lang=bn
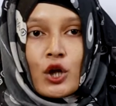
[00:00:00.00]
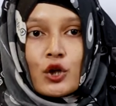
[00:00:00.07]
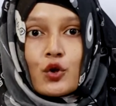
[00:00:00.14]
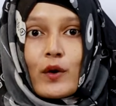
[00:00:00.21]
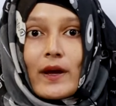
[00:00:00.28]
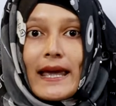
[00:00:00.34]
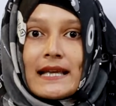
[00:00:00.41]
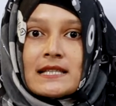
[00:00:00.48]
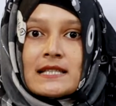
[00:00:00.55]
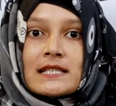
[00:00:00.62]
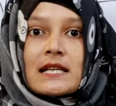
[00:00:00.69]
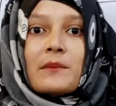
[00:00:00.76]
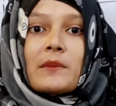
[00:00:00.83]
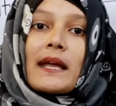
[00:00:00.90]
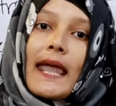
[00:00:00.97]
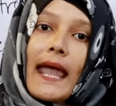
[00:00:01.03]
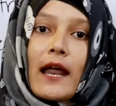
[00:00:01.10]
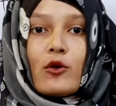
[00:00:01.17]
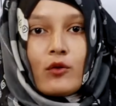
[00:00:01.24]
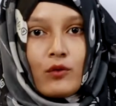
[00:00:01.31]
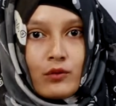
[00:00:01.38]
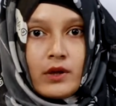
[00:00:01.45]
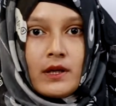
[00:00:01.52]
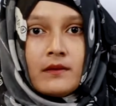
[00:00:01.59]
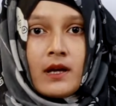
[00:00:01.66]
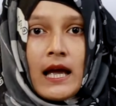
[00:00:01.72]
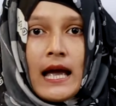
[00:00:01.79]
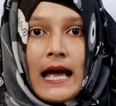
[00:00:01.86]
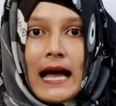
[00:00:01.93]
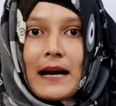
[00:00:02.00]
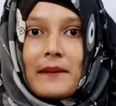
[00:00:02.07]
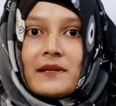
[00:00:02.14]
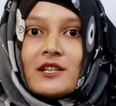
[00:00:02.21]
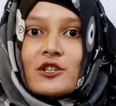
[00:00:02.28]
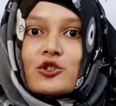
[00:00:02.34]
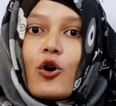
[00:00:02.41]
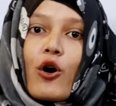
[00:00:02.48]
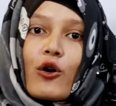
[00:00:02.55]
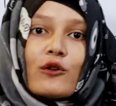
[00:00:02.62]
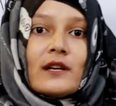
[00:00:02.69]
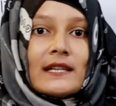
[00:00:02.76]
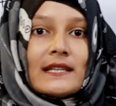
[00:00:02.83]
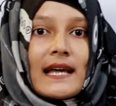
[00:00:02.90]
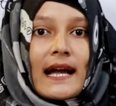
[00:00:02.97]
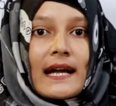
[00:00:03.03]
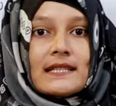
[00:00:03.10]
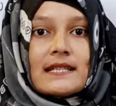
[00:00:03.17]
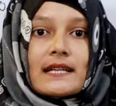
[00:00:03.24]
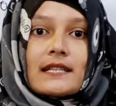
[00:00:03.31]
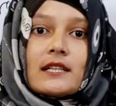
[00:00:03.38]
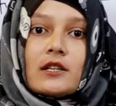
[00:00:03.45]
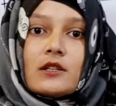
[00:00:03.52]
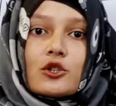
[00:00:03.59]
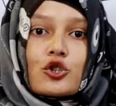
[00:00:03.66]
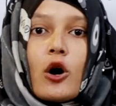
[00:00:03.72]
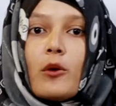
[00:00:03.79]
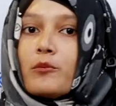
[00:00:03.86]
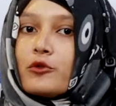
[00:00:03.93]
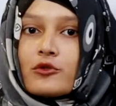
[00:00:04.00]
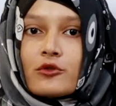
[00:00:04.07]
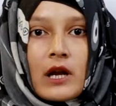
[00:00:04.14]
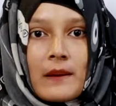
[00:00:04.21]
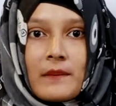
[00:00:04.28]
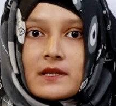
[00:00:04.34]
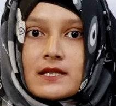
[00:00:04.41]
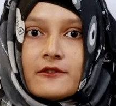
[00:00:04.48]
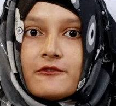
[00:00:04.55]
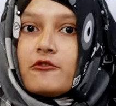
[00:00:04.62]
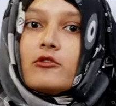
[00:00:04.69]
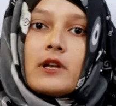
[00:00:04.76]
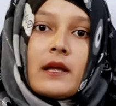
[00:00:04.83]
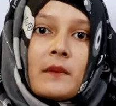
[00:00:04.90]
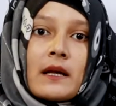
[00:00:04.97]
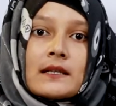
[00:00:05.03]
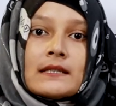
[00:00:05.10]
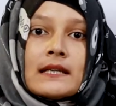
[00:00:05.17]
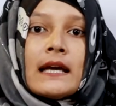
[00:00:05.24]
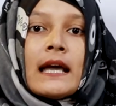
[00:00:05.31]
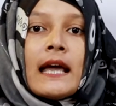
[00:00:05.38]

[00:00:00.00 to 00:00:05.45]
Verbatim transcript: তো এই জিনিসটা আমরা কেন করি আমাদের সকলেরই দেখা যায় একটা সম্পূর্ণ নাম আছে ফুল নেম আছে